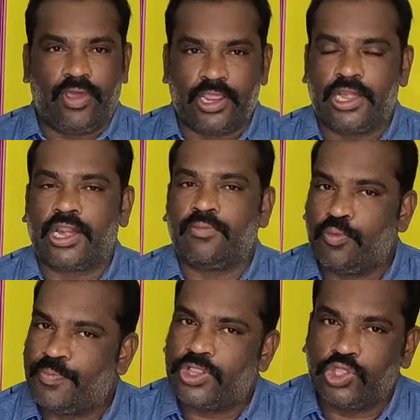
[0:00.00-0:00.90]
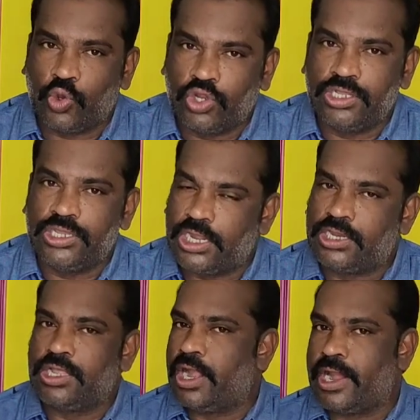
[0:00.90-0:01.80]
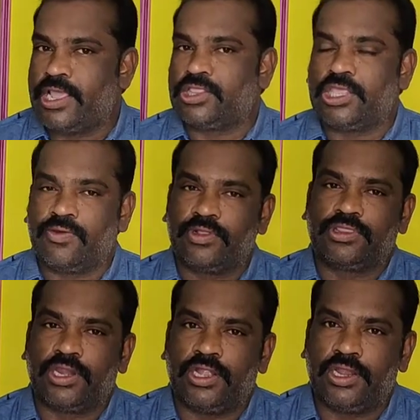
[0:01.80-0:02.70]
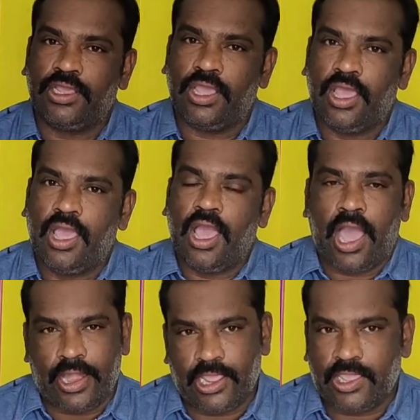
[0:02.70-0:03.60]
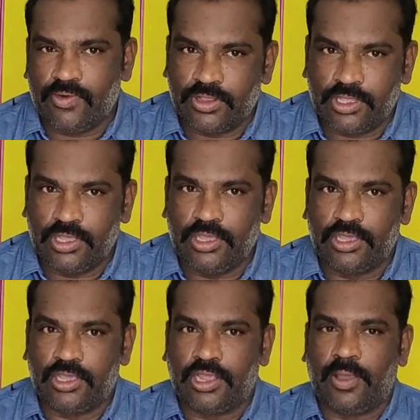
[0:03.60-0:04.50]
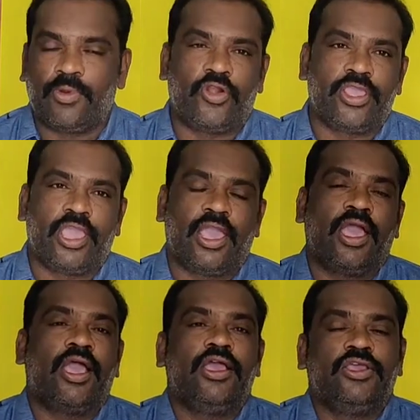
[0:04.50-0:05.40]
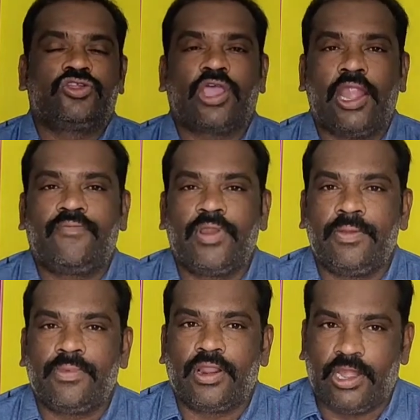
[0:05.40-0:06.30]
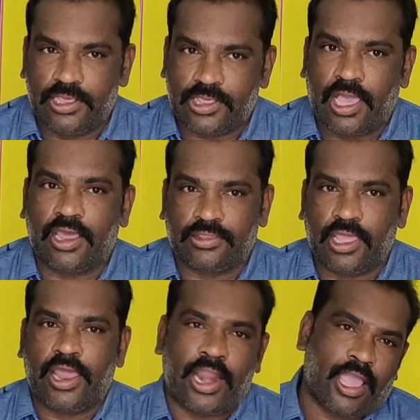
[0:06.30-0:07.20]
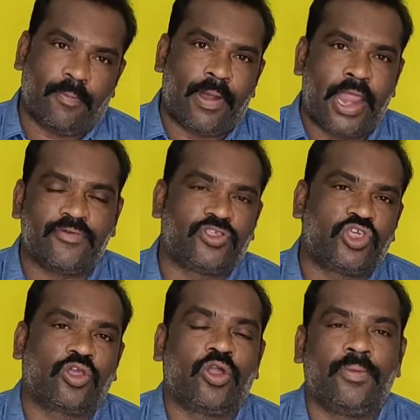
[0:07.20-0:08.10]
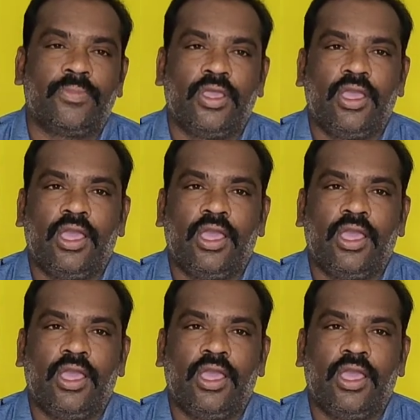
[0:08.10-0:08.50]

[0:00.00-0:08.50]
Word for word: வருகின்ற முப்பத்தி ஒன்னு எட்டு ரெண்டாயிரத்தி இருபத்தி ரெண்டு அன்னைக்கு வந்து நம்மளுடைய ஷார்ட் பிலிம் ரிலீஸ் ஆகிறதா நாங்கள் பிளான் வச்சிருக்கோம்